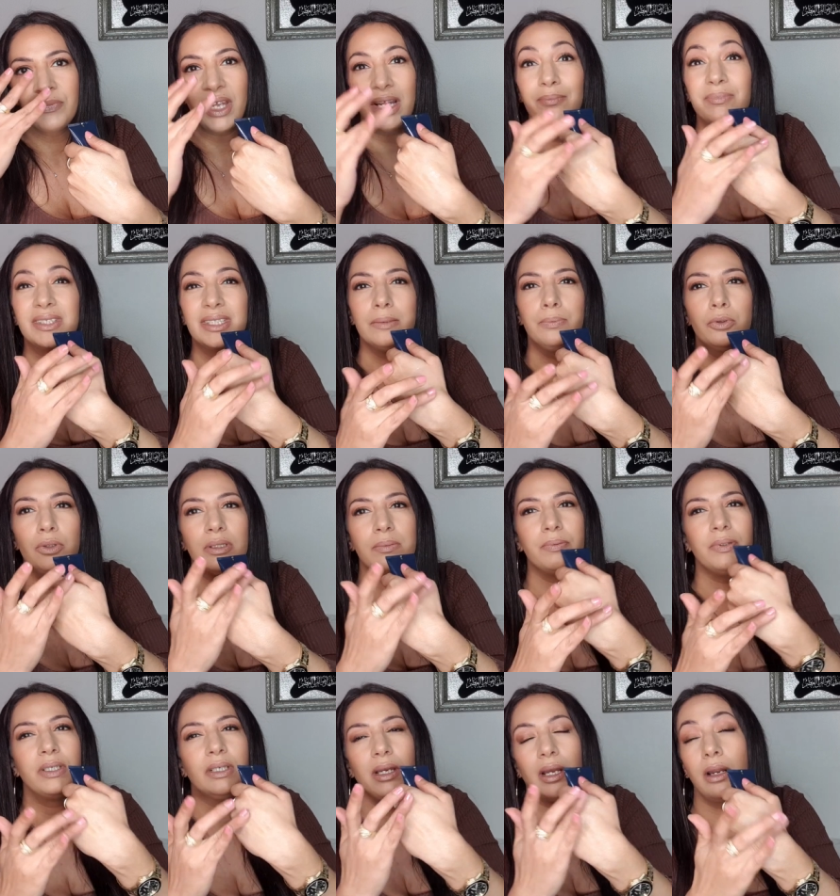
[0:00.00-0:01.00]
un petit peu
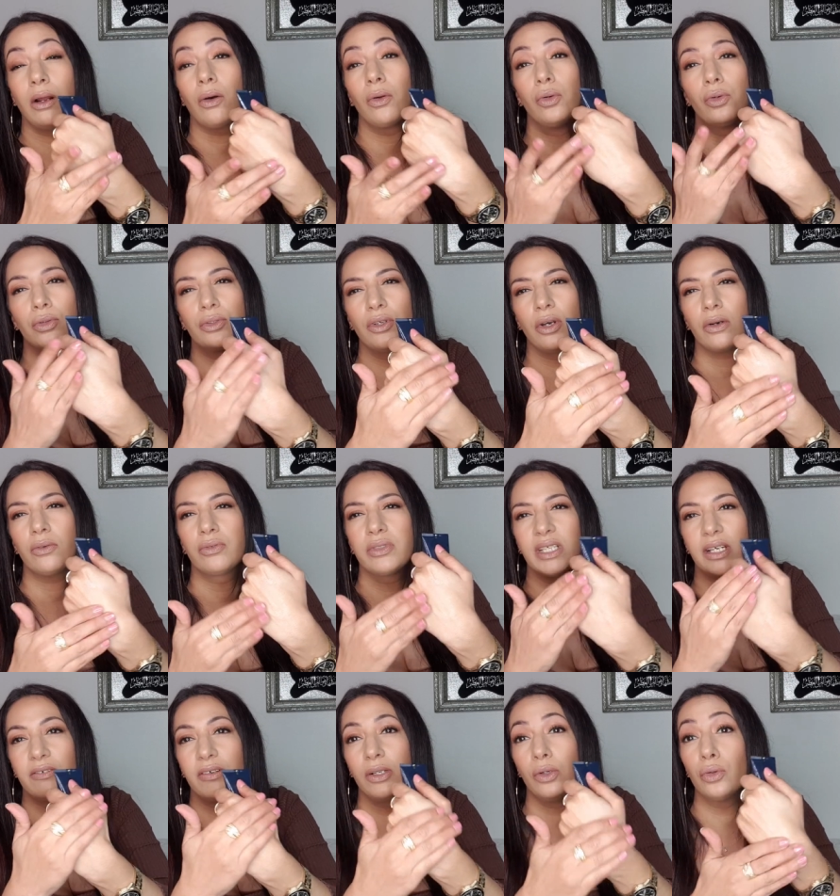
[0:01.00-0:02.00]
épais. Alors l'odeur, vous
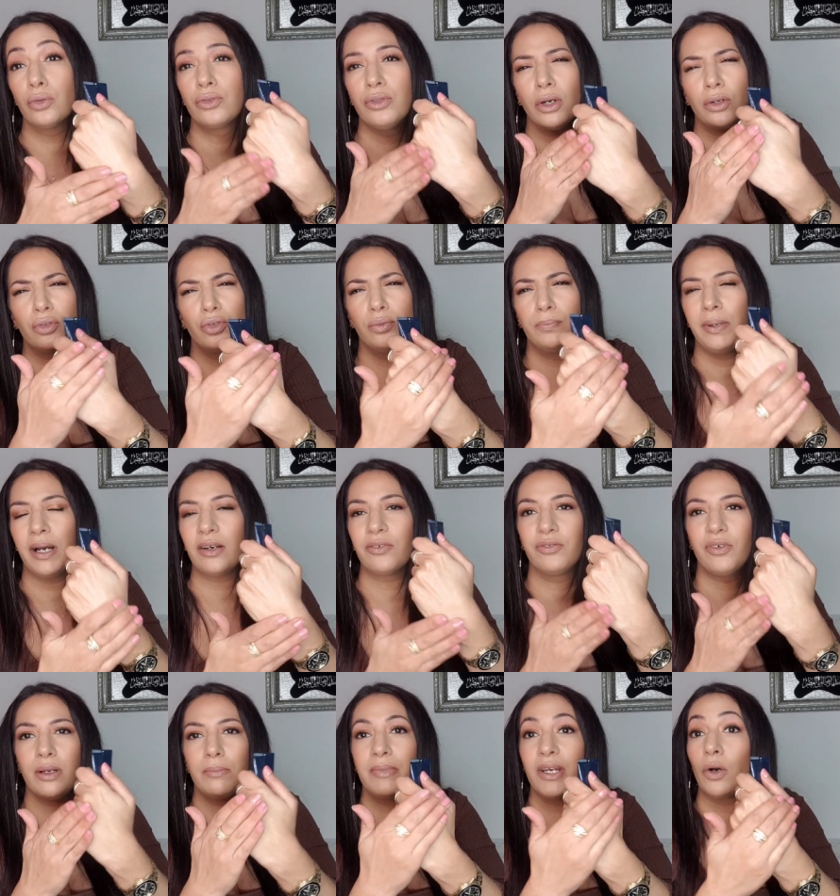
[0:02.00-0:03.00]
avez l'odeur du
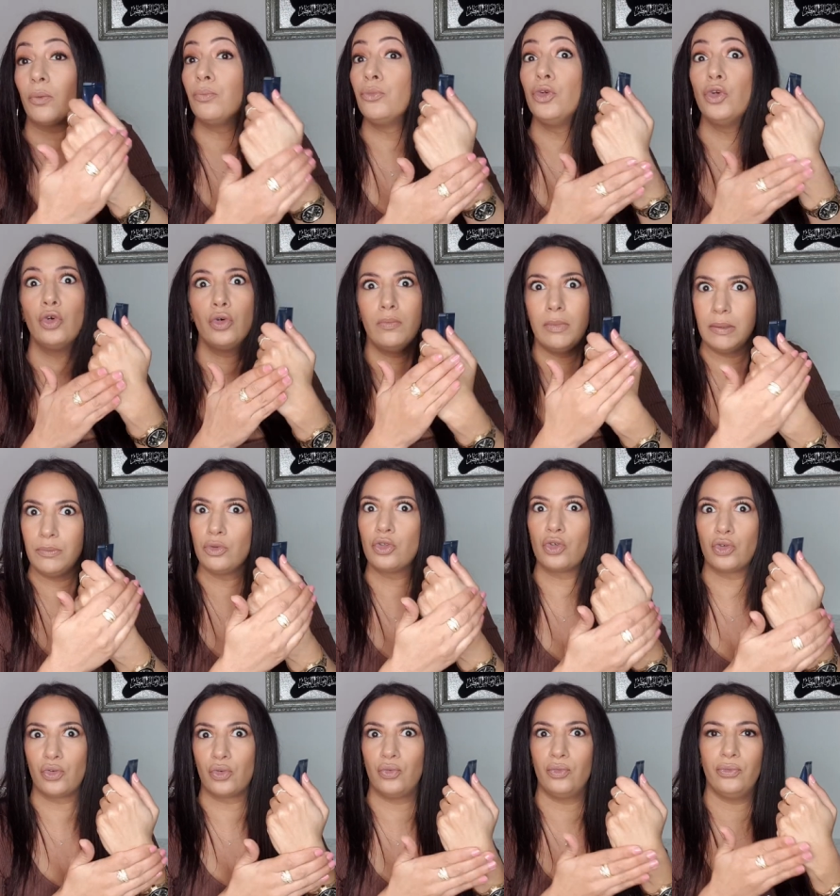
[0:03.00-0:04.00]
parfum, mais en mieux même,
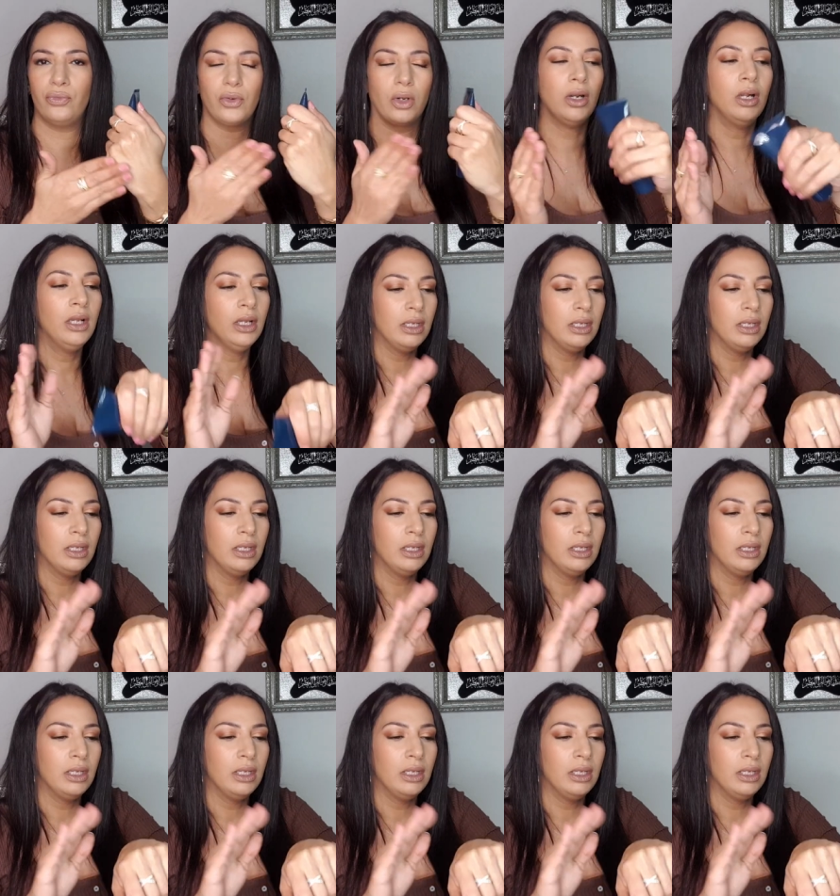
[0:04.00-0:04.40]
je trouve,